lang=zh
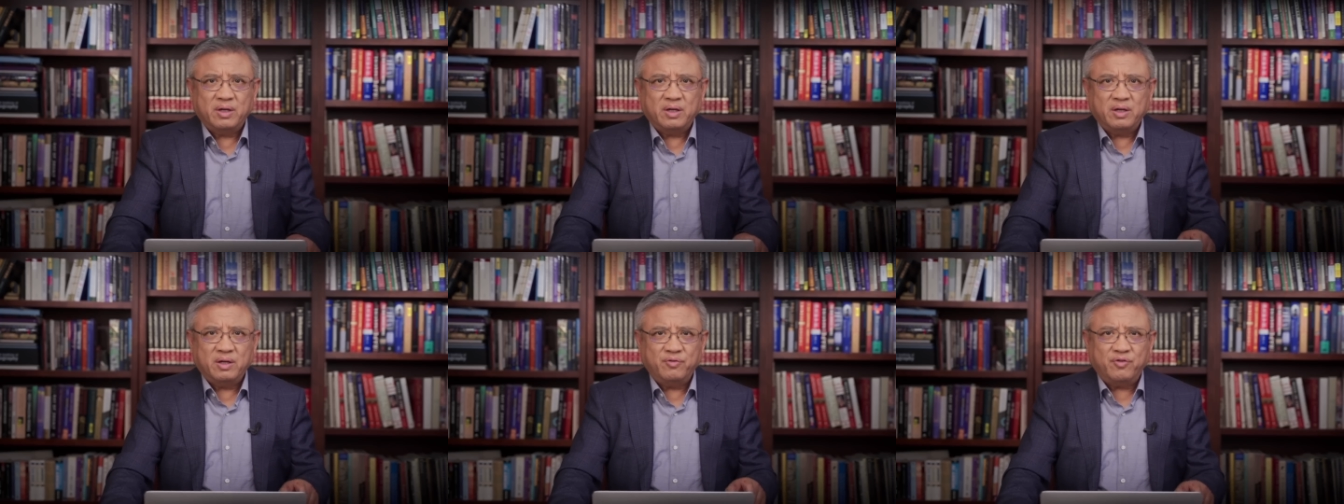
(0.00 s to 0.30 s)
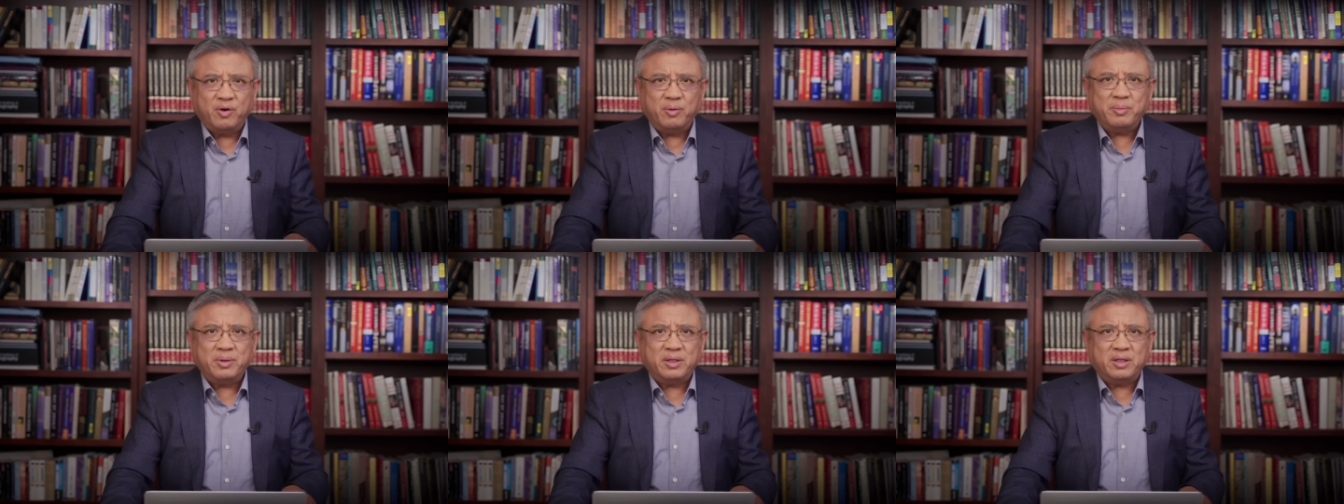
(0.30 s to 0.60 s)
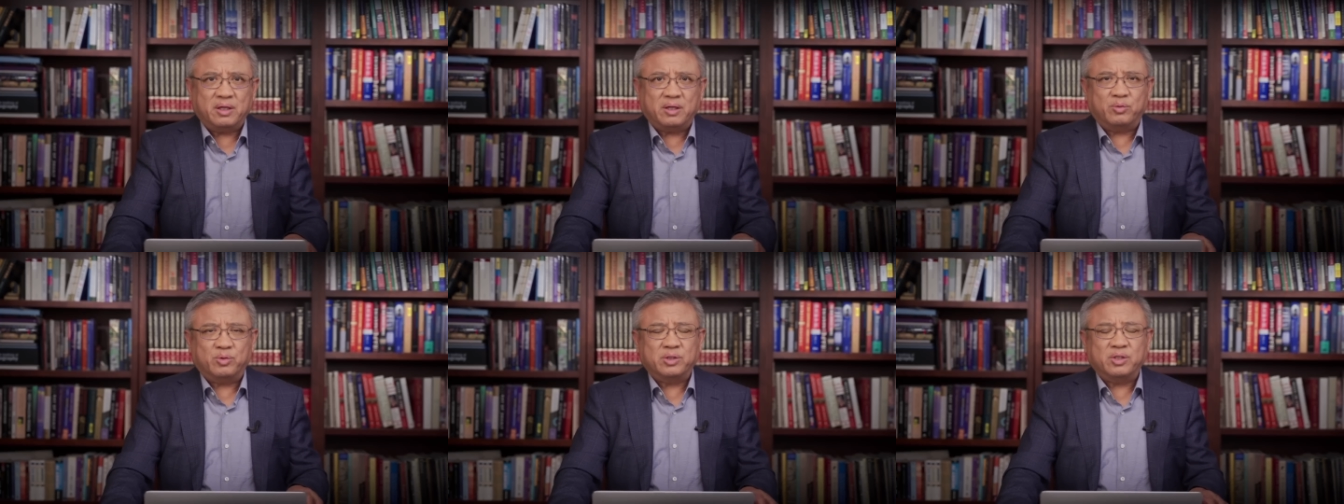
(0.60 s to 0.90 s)
一方面
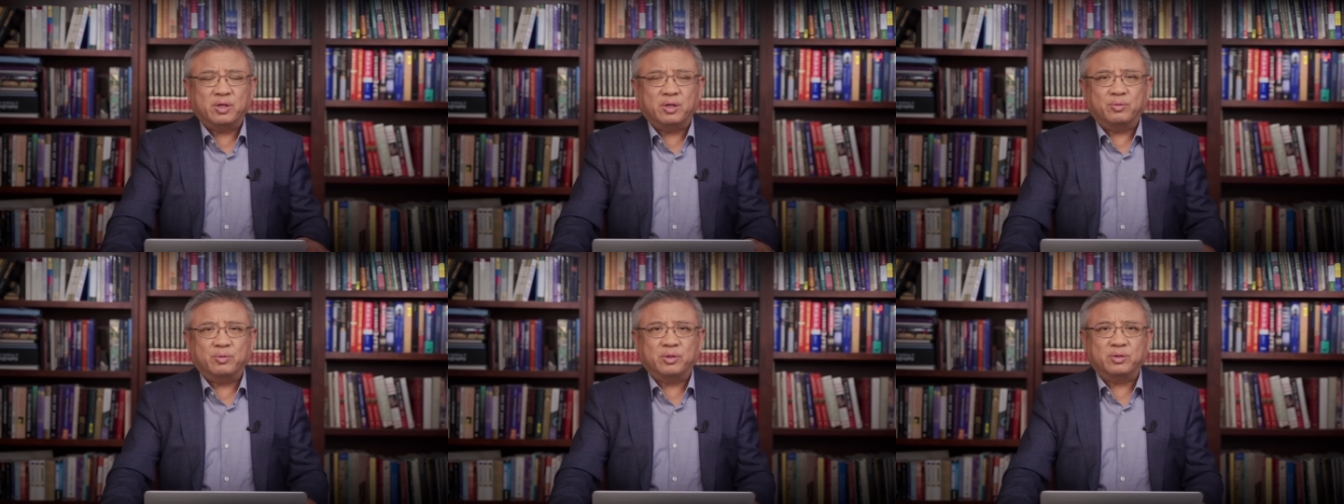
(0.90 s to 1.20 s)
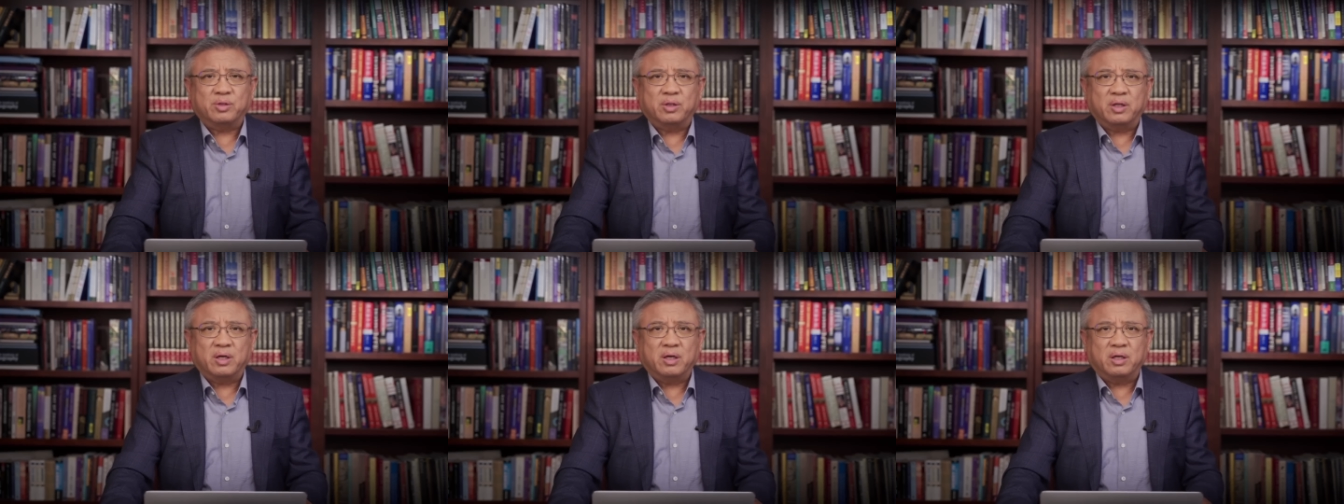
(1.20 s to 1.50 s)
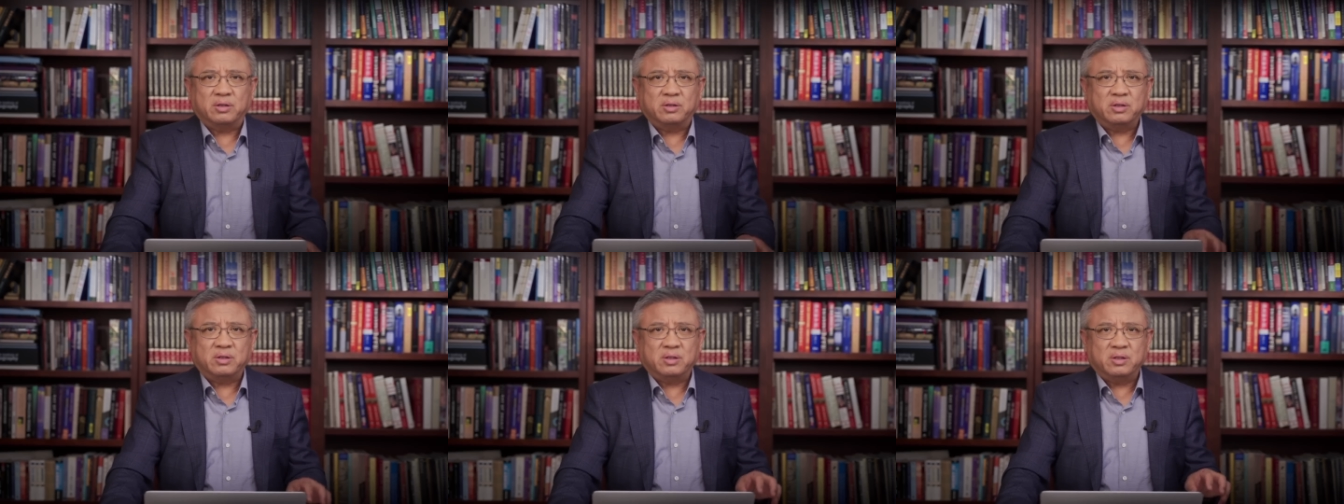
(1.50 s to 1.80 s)
呢，我觉我觉得
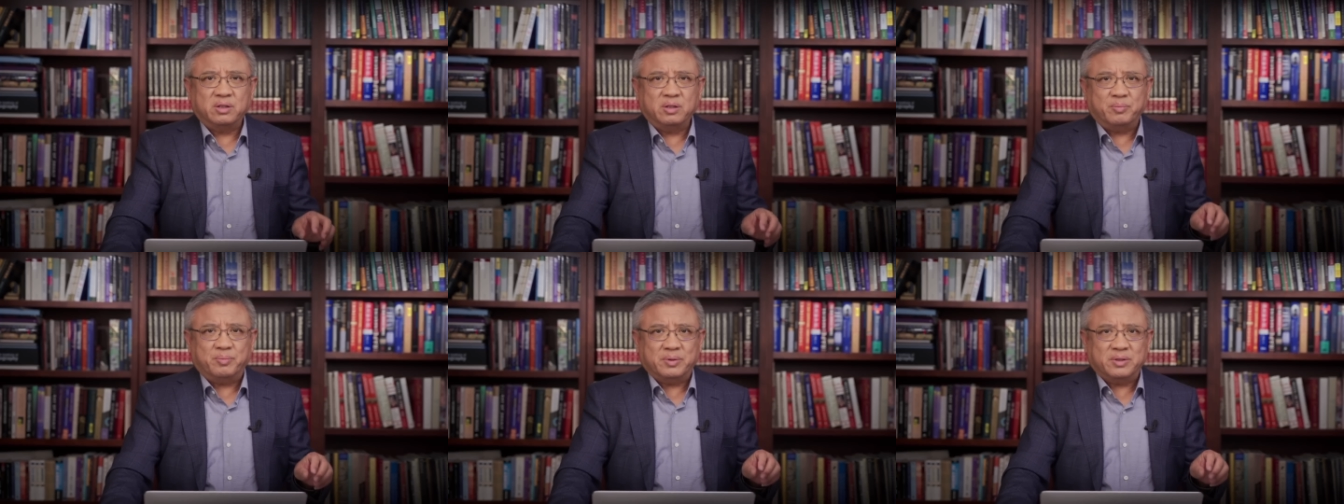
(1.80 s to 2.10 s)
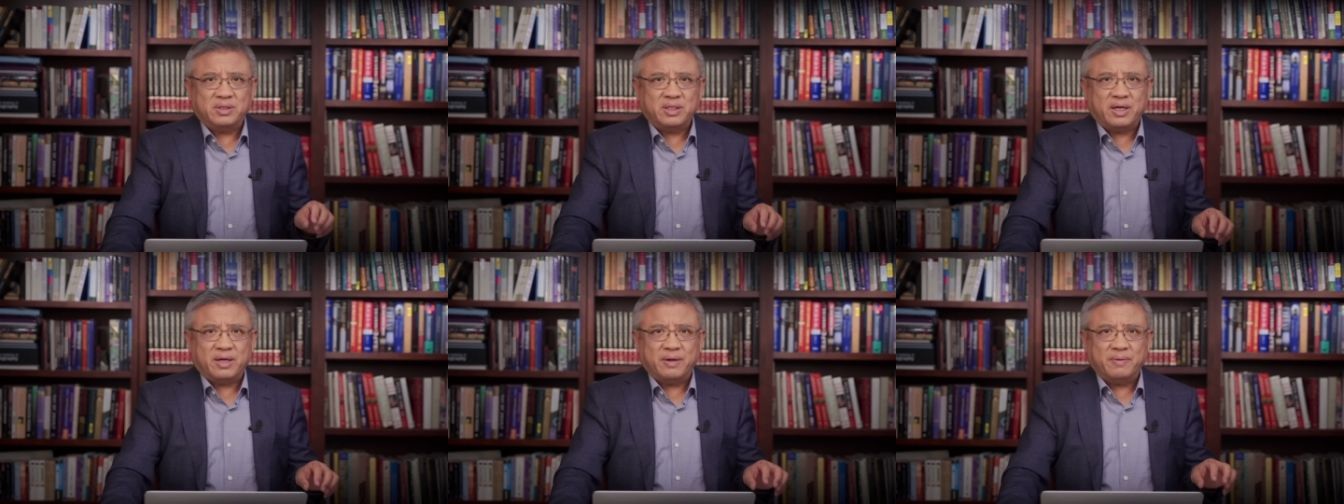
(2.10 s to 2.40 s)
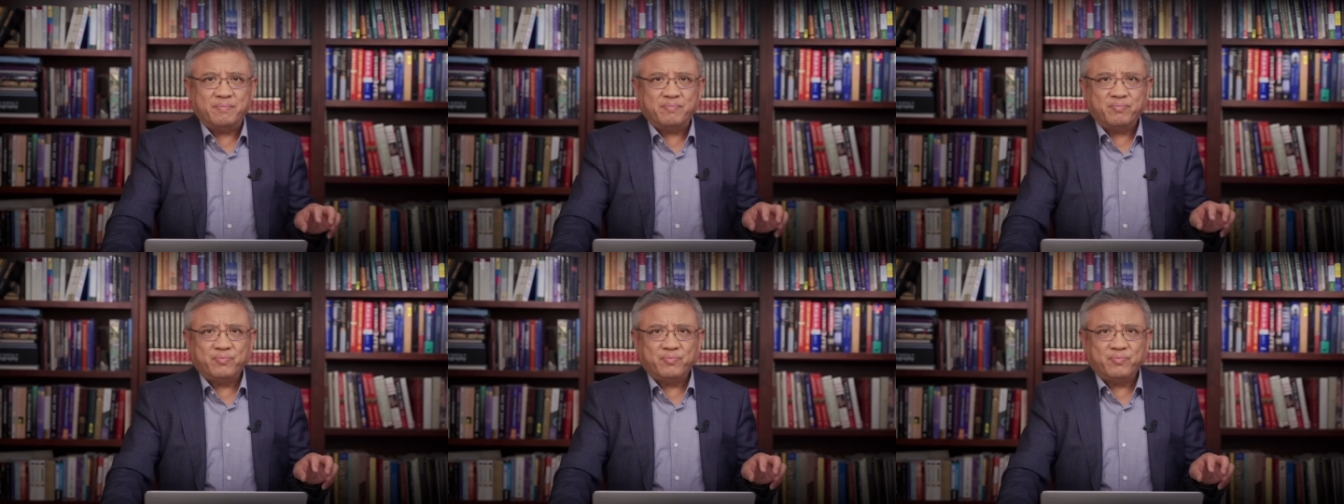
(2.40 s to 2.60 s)
哈，就是日本在